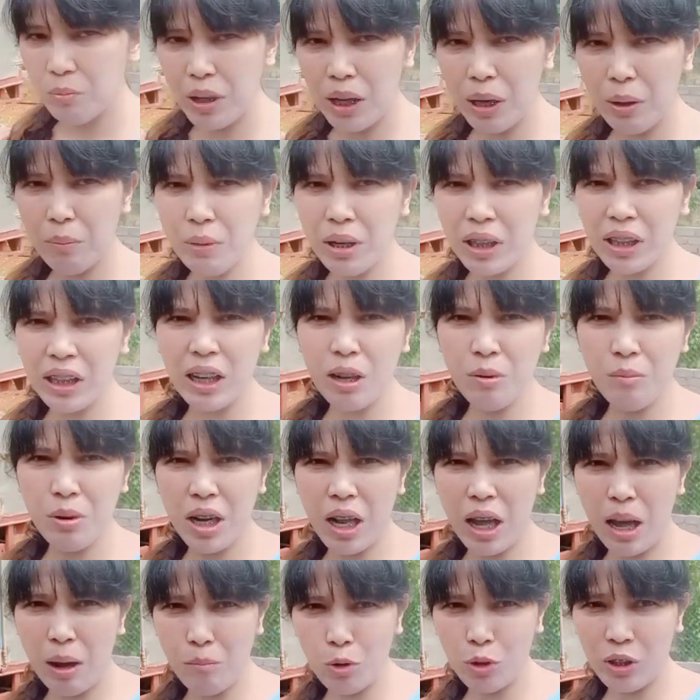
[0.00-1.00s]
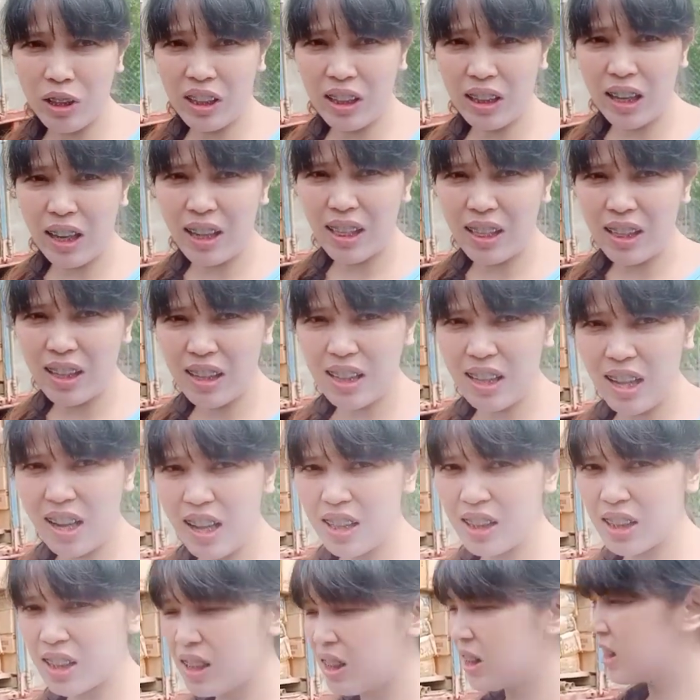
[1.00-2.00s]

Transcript: malamang hindi naman aabot ng 90 days.